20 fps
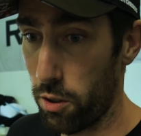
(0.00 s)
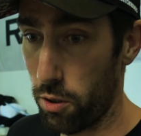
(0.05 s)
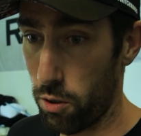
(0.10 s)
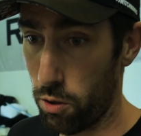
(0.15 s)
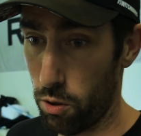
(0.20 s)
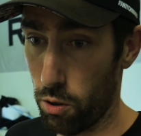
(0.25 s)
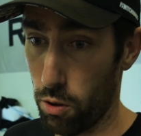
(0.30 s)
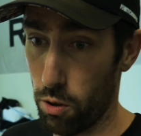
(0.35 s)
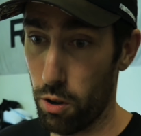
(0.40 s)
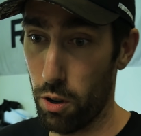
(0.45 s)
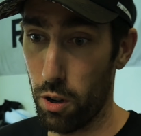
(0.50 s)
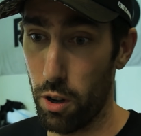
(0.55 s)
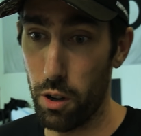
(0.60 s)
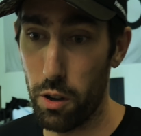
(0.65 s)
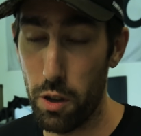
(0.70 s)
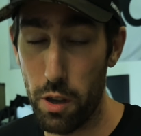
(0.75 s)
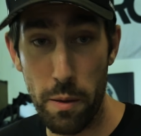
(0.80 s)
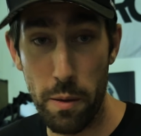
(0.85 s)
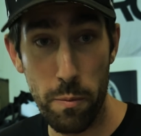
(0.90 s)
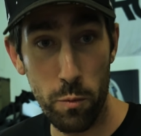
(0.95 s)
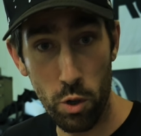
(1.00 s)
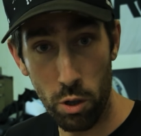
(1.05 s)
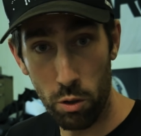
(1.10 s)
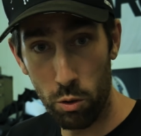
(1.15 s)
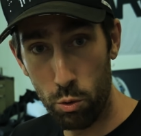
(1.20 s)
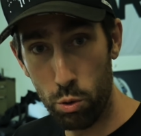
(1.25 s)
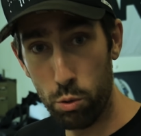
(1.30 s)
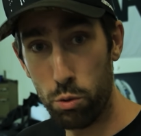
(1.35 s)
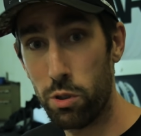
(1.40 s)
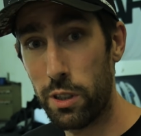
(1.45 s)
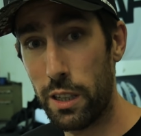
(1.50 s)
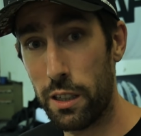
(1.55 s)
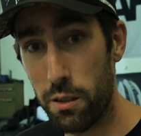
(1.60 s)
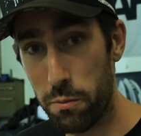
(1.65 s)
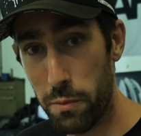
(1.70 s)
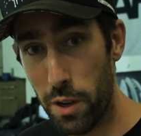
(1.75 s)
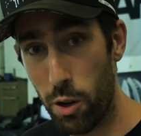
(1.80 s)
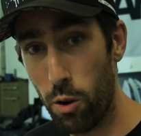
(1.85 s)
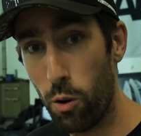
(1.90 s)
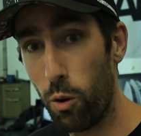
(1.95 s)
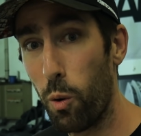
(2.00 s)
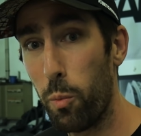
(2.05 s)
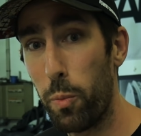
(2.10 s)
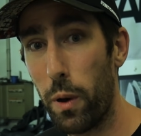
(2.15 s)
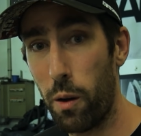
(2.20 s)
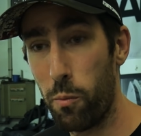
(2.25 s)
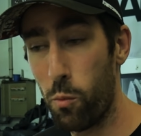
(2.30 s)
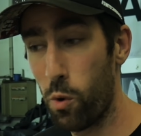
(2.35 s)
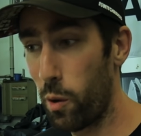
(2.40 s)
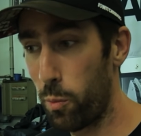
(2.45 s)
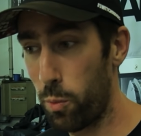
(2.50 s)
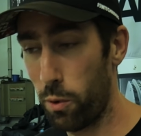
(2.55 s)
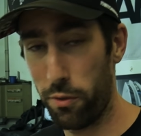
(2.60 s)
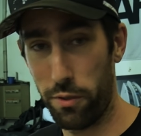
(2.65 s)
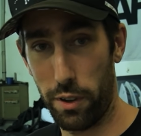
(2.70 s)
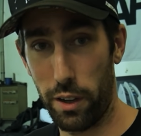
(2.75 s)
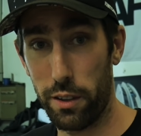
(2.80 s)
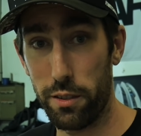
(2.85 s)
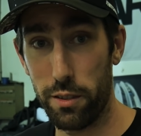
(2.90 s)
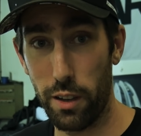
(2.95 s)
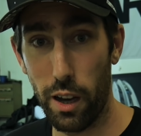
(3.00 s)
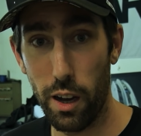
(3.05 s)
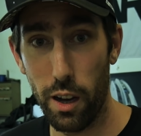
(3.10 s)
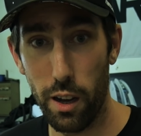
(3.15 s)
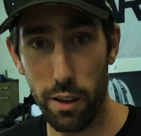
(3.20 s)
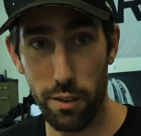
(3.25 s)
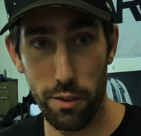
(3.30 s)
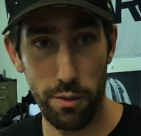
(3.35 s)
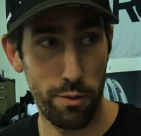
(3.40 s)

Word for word: que me donnent tous 15 000 euros par mois pour faire ça.